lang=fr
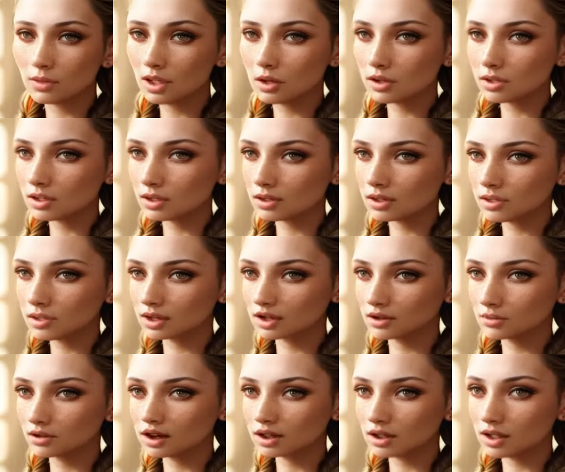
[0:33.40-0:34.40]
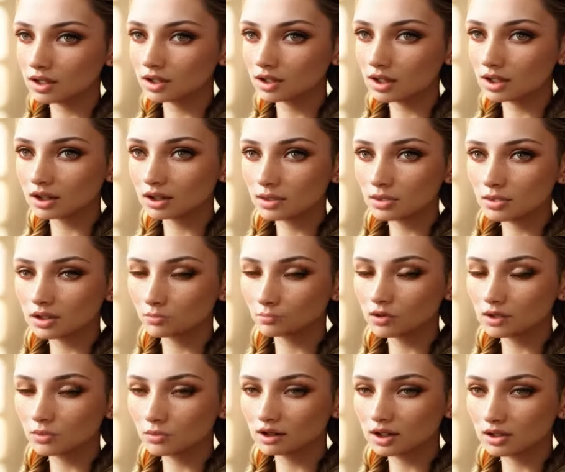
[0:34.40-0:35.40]
Utilisez MAY à
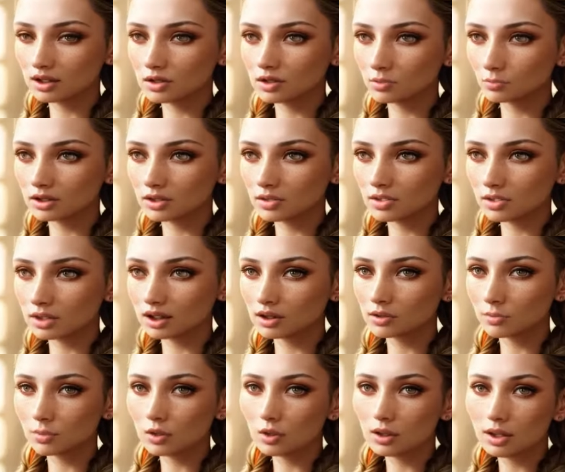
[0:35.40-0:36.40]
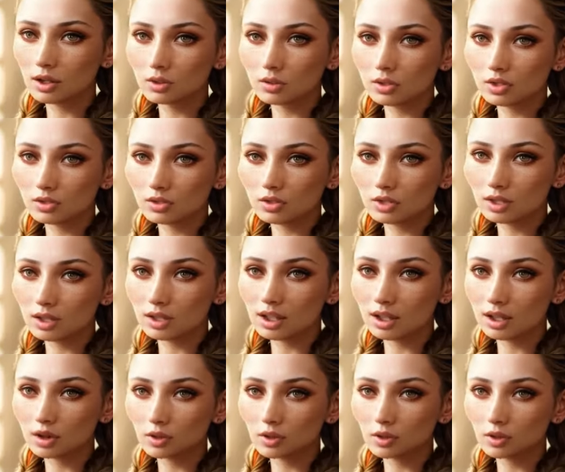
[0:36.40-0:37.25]
symbole marque commerciale pour identifier